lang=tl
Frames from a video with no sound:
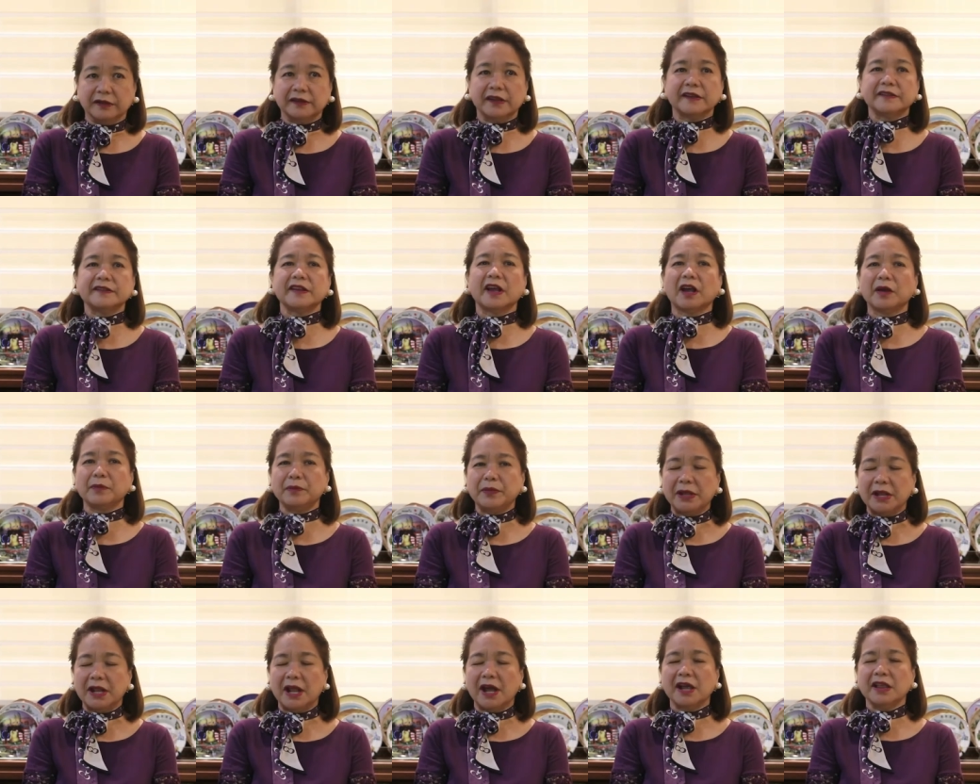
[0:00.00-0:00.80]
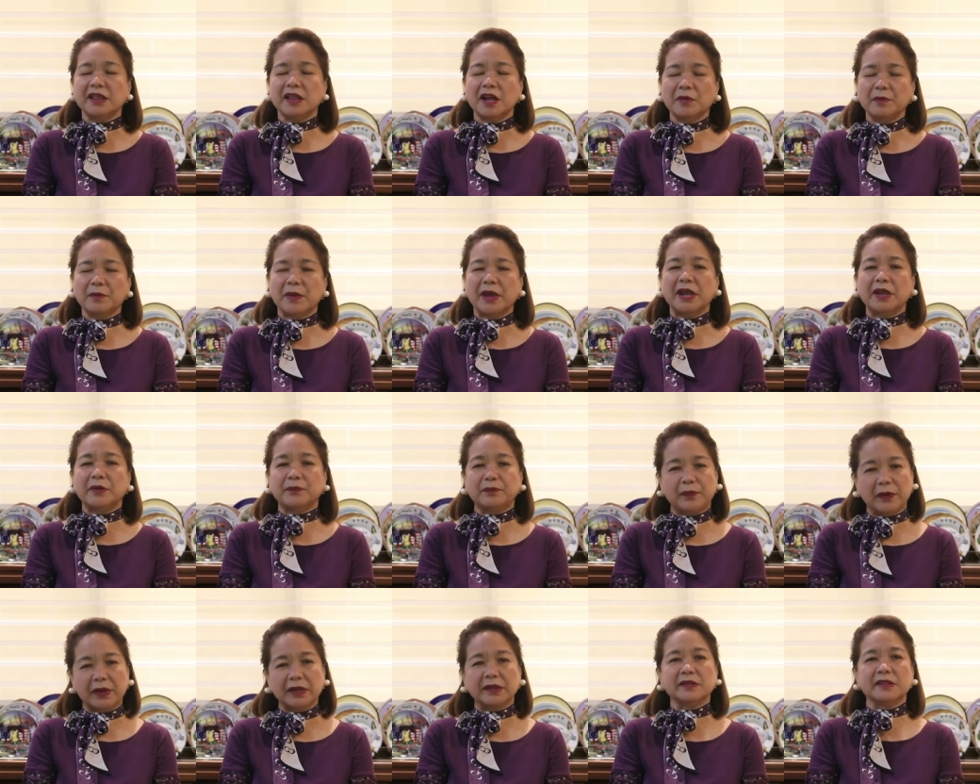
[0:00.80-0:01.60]
Nasa kabila ng
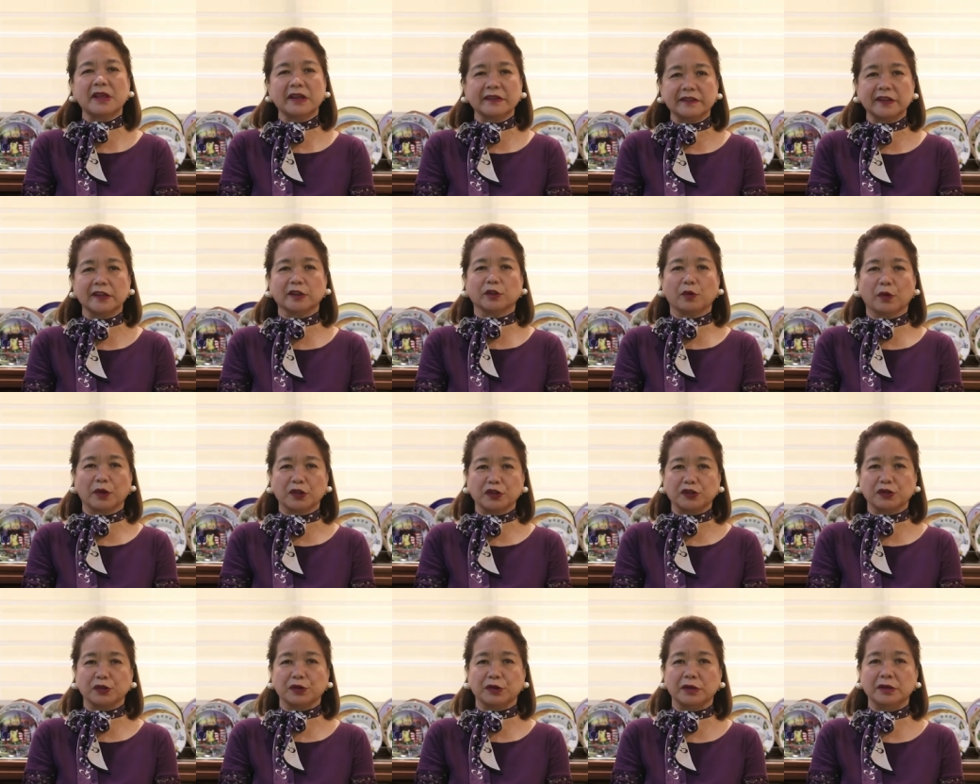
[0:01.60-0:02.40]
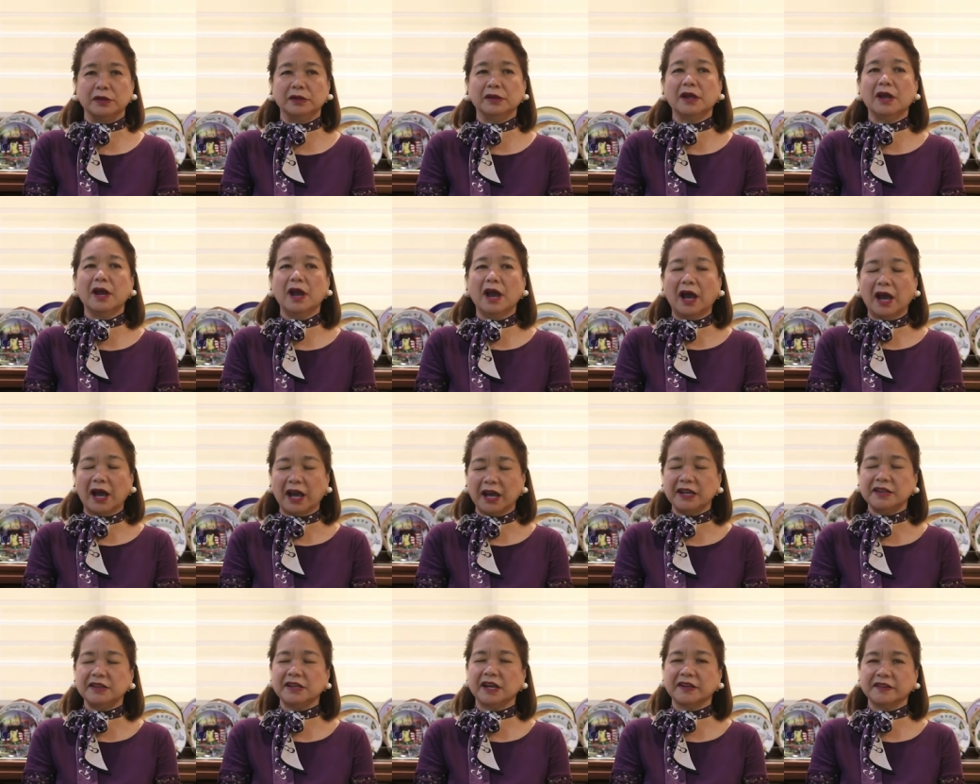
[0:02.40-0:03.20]
mahigpit na sitwasyon
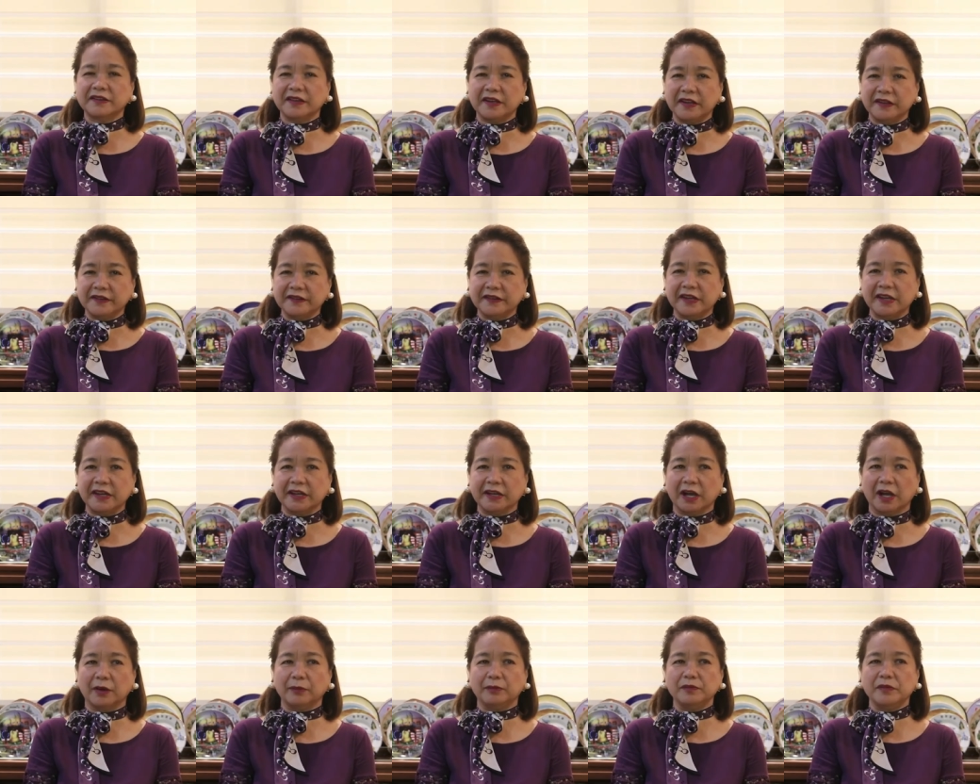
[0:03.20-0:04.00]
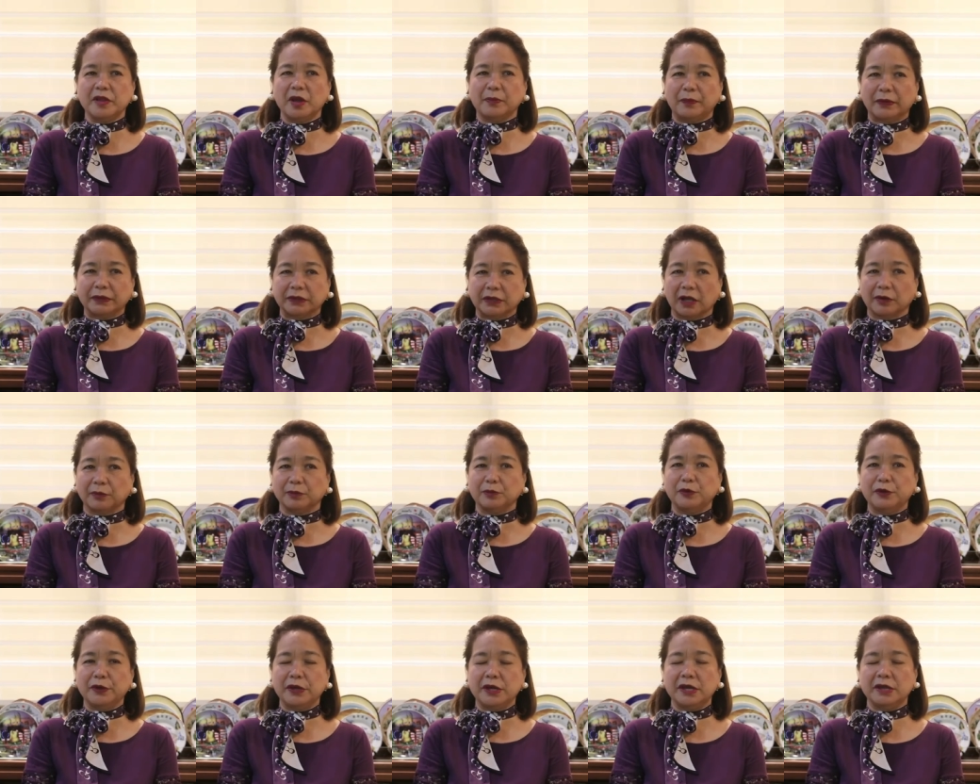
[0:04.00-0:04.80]
ay nagsisikap na
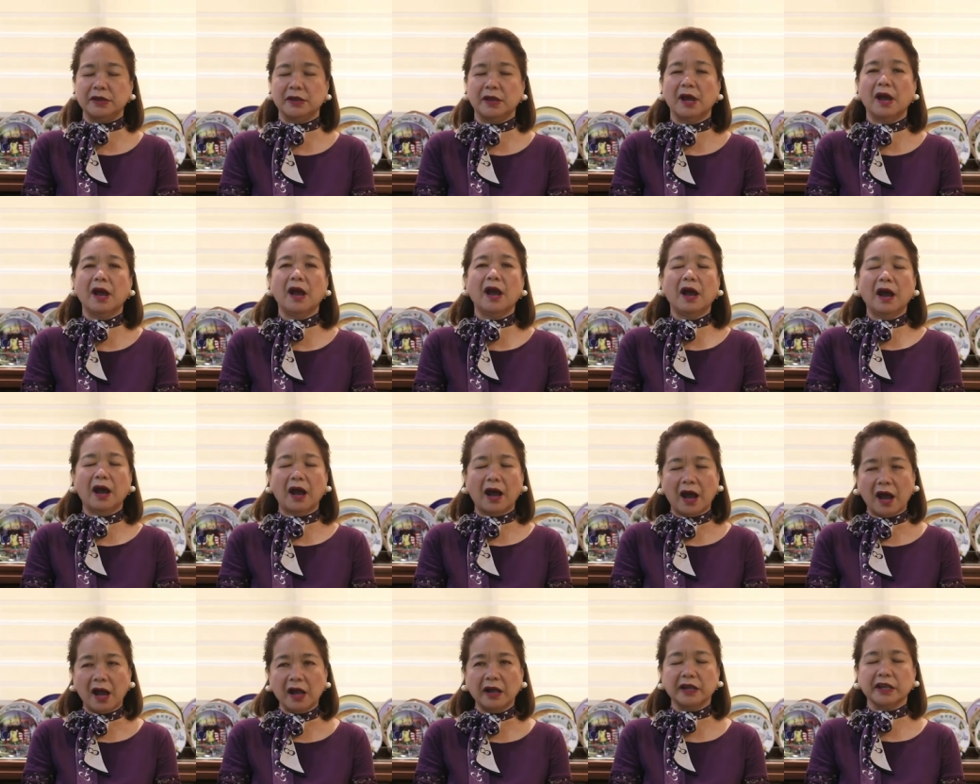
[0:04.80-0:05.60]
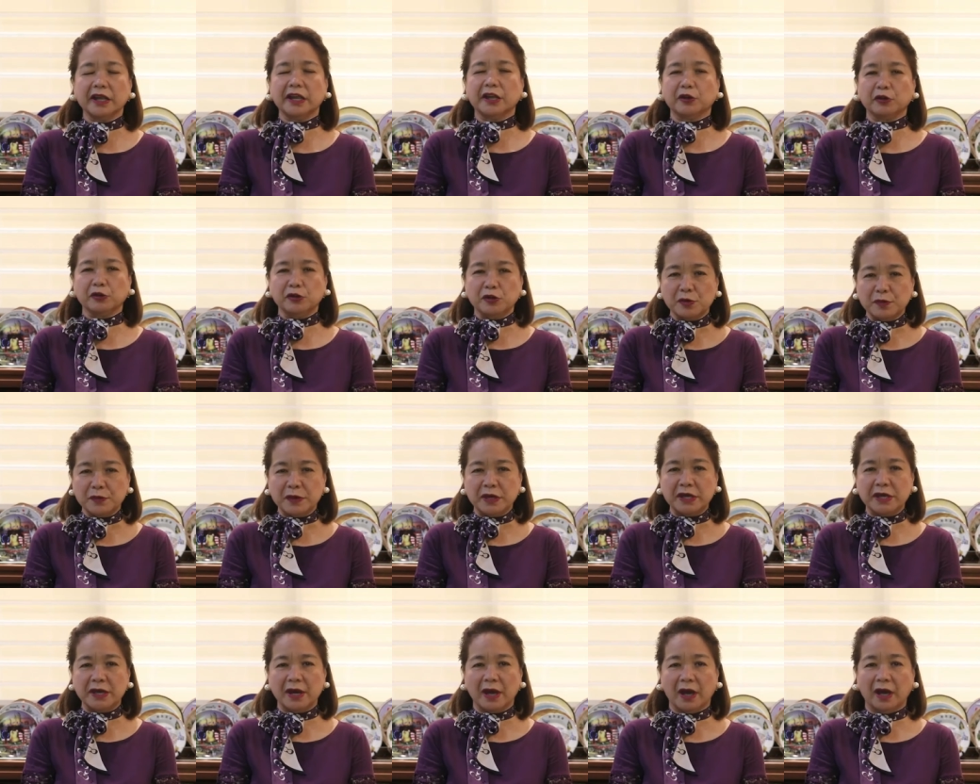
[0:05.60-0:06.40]
patakbuhin ang
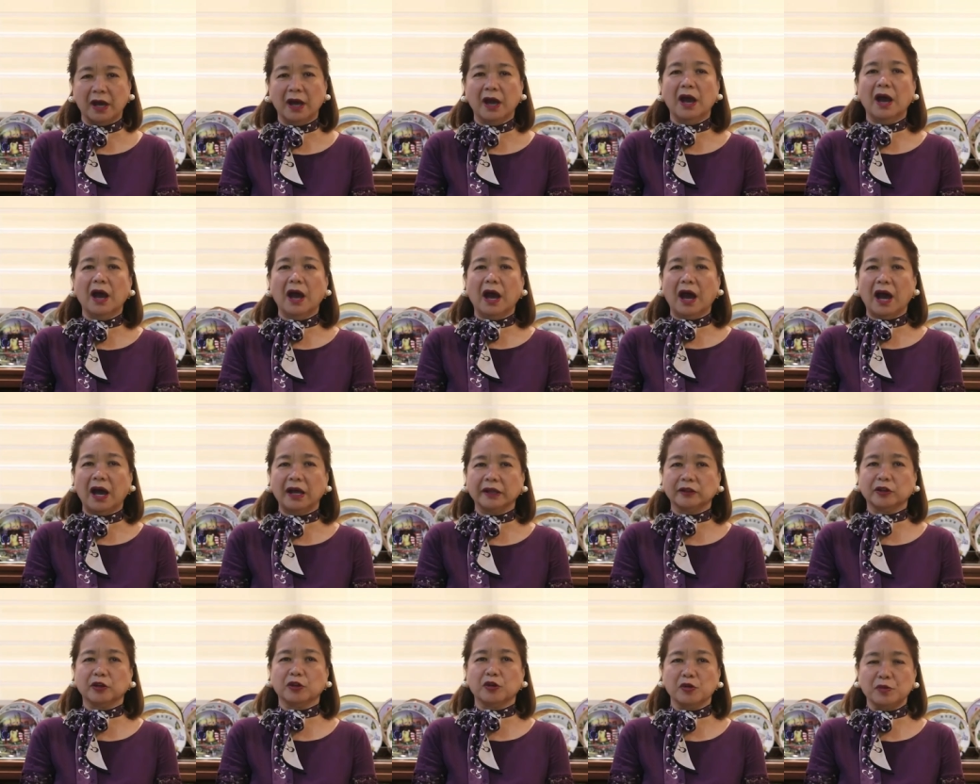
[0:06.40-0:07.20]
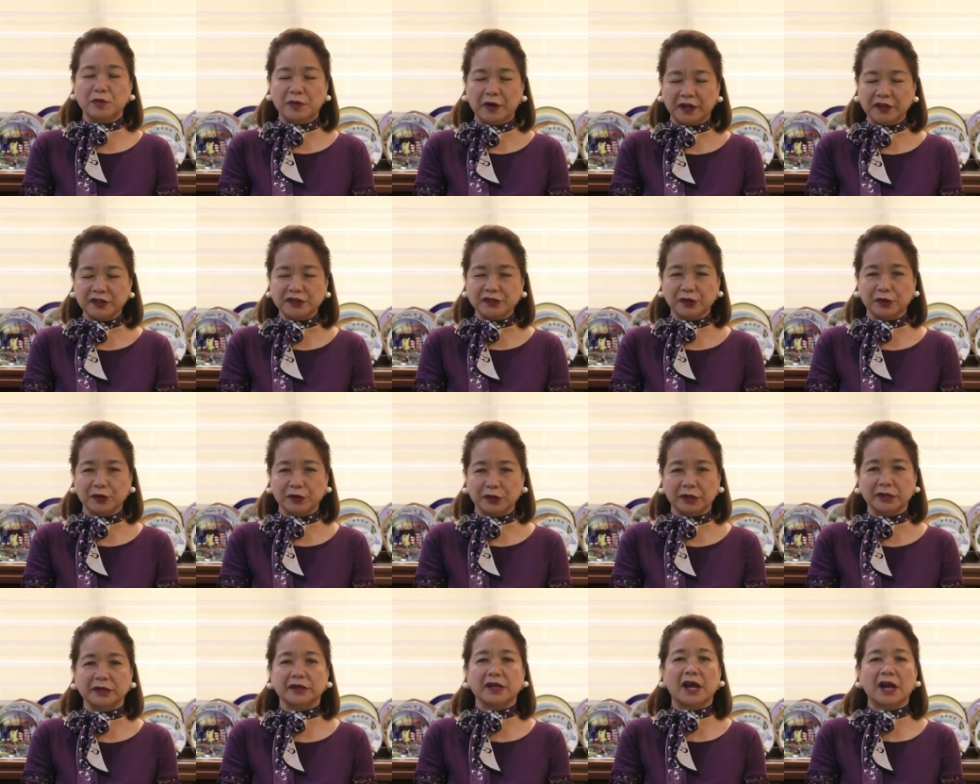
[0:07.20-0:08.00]
ekonomiya at
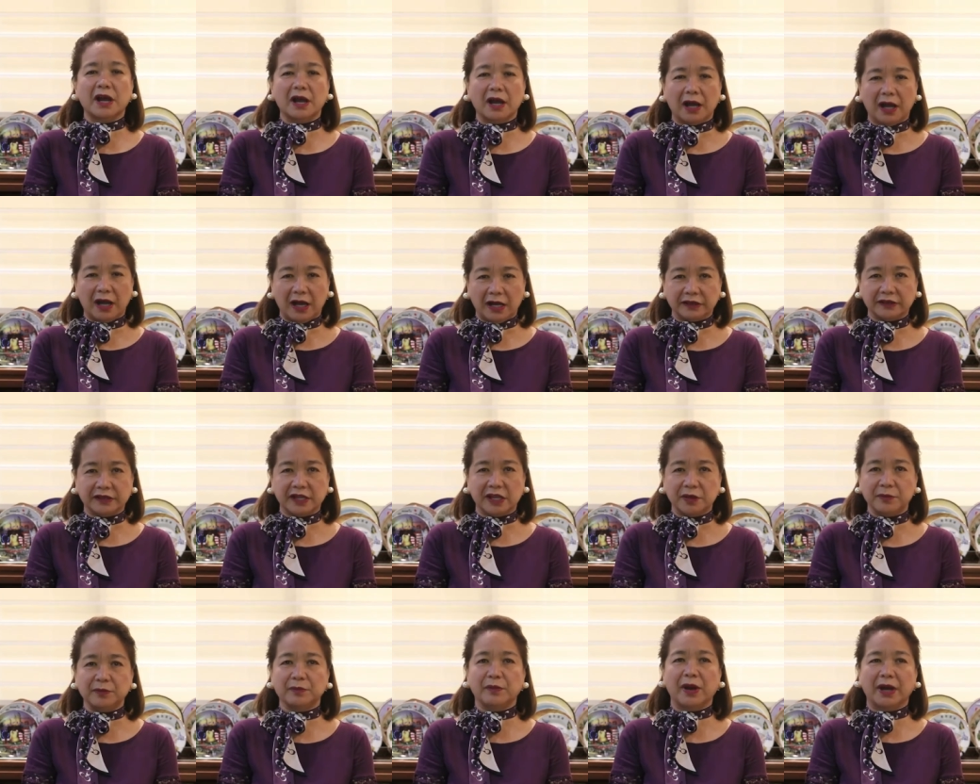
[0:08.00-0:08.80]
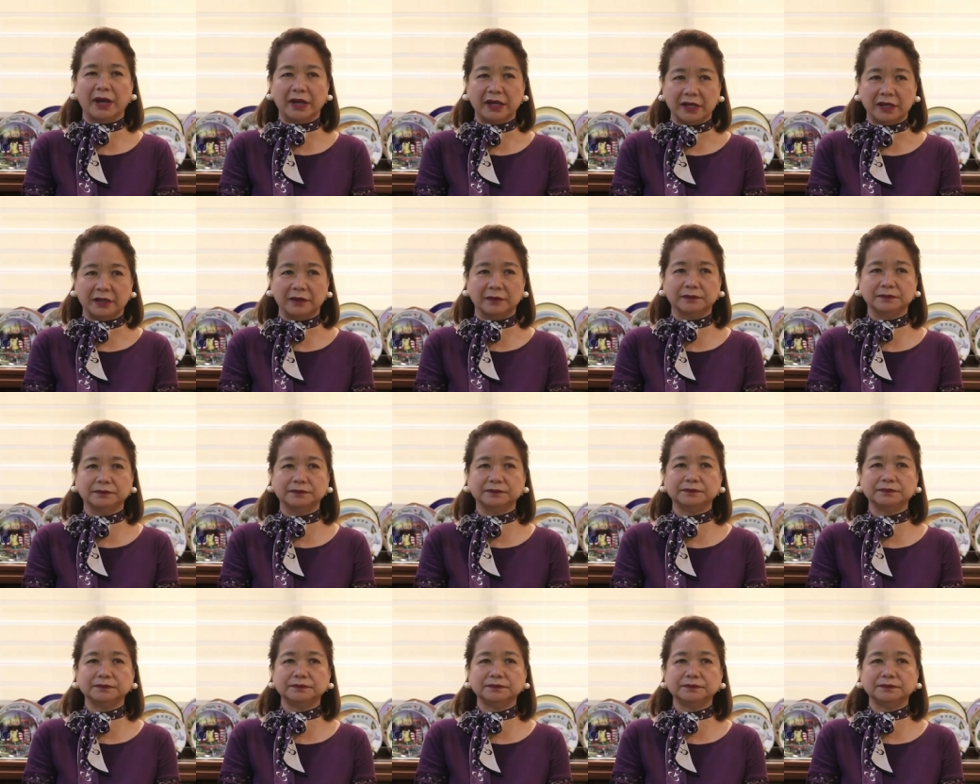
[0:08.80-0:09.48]
komersyo ng ating bayan